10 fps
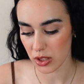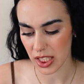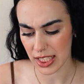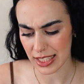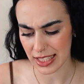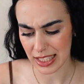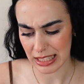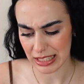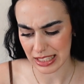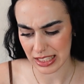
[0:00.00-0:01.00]

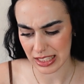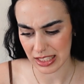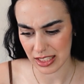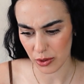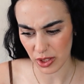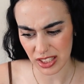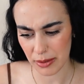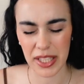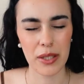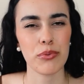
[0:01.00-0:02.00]
Uh, eu acho que
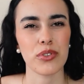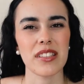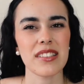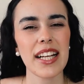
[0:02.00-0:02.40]
também era importante.